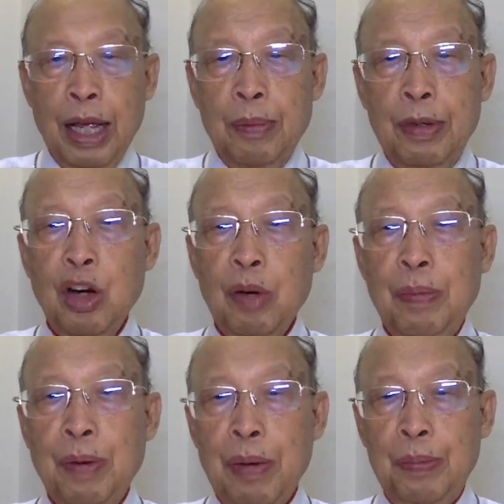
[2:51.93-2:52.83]
พี่น้องมีพั
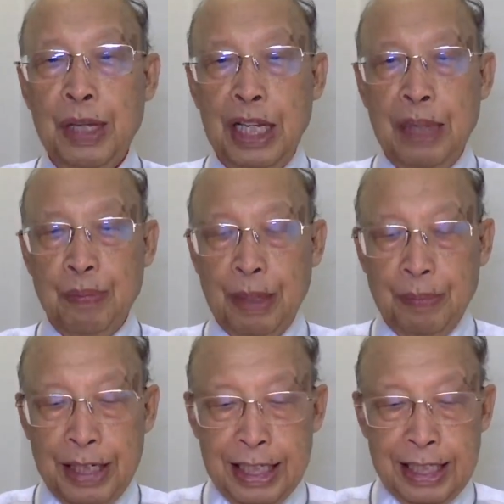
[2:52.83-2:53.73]
งคัมภีร์เปิดไป
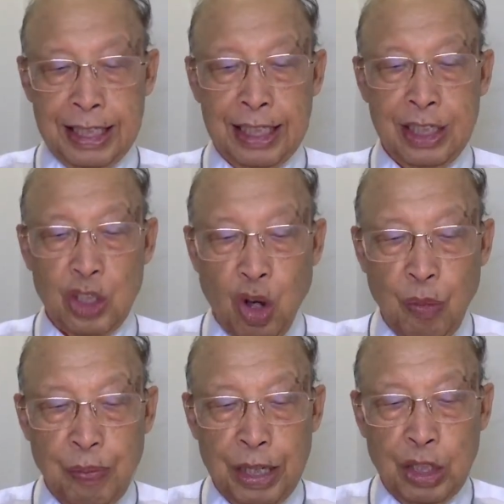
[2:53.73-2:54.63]
ในหนังสือสอง
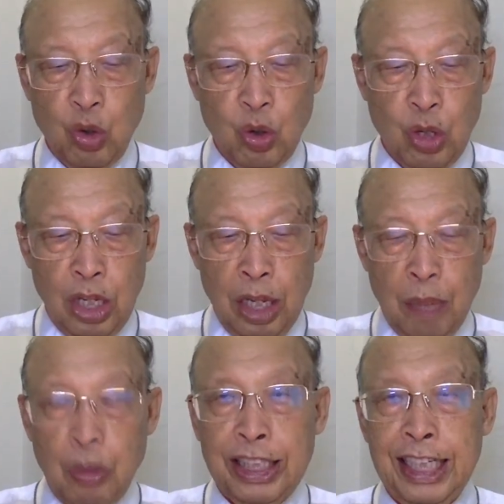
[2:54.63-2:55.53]
เปโตรบ
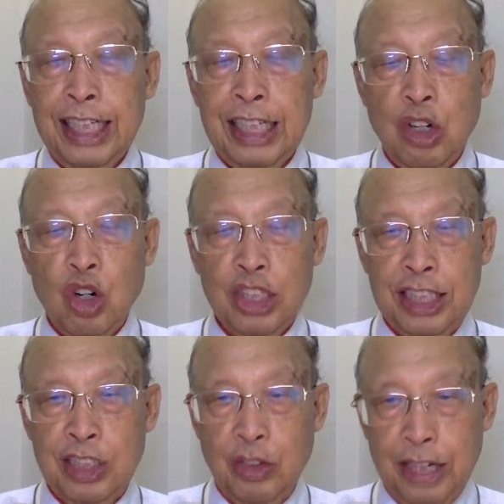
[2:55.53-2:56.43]
ทที่หนึ่งขอที่
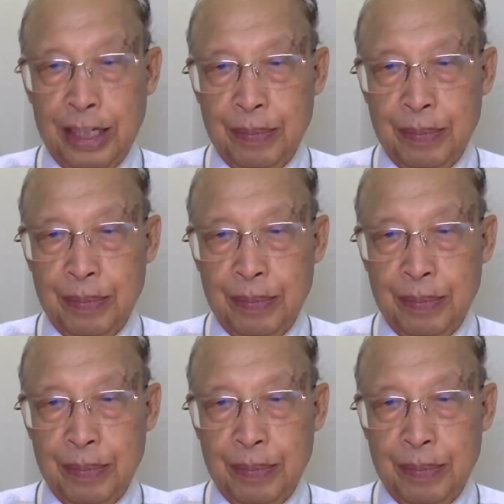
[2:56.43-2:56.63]
สเอ็ด